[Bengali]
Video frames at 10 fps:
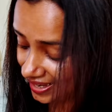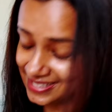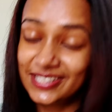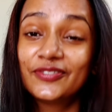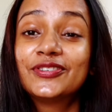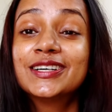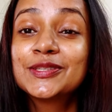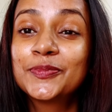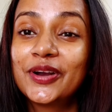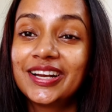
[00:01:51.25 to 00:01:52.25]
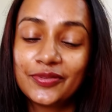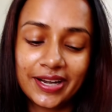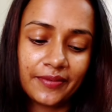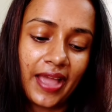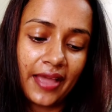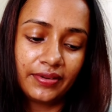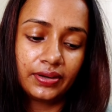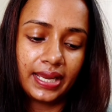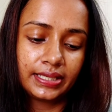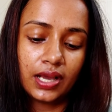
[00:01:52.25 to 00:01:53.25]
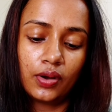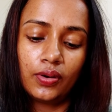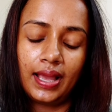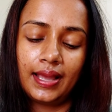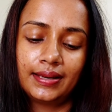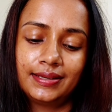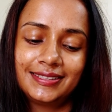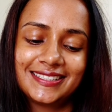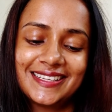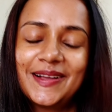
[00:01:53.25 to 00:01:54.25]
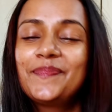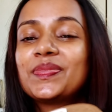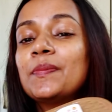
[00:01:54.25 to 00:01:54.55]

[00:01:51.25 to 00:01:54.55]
গাইজ দি ফার্স্ট প্রোডাক্ট ওয়াট আই এম হ্যাভিং রাইট নাও অ্যান্ড ইটস আ